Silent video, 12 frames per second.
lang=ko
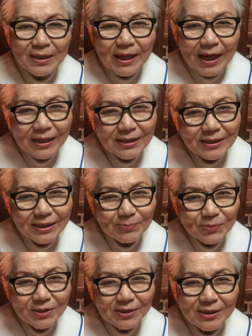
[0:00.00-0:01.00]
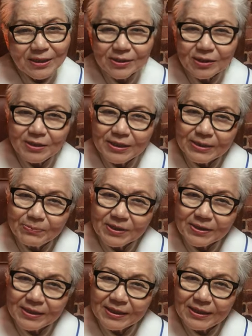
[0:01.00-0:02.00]
악을 심든지 선을
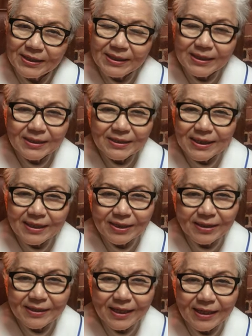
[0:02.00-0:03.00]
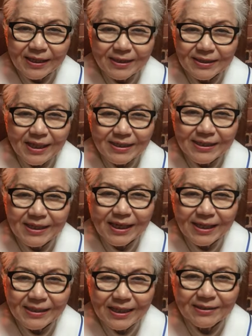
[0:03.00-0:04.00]
심든지 그게 절대 그냥
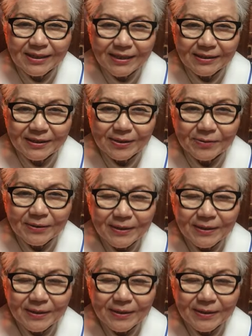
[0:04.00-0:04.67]
지나가지 않는다는 거예요.